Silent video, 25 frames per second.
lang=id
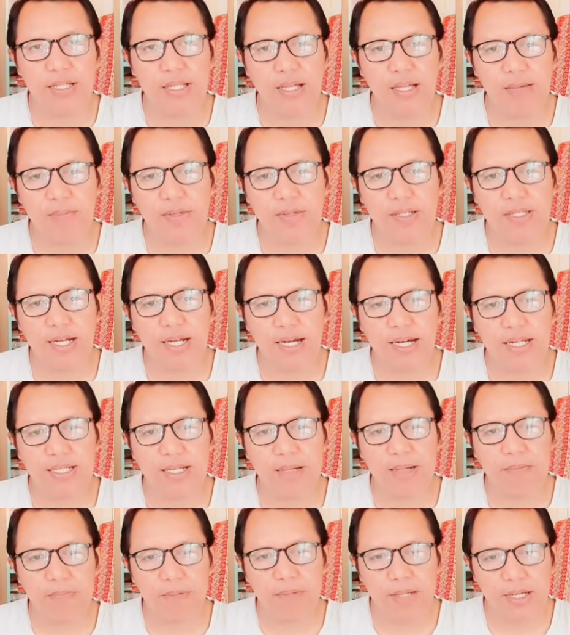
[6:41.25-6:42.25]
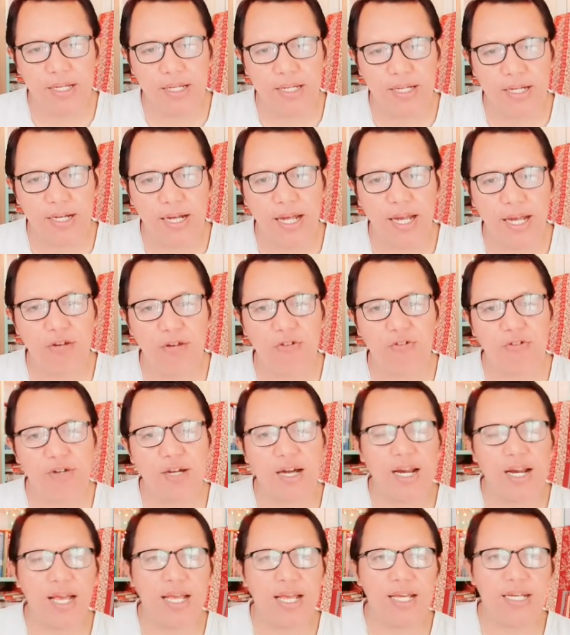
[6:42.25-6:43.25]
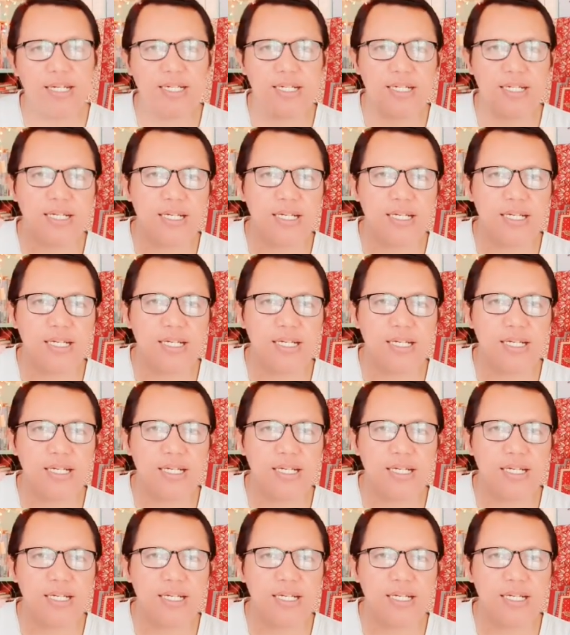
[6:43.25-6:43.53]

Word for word: Tapi jangan sampai kalau orang lain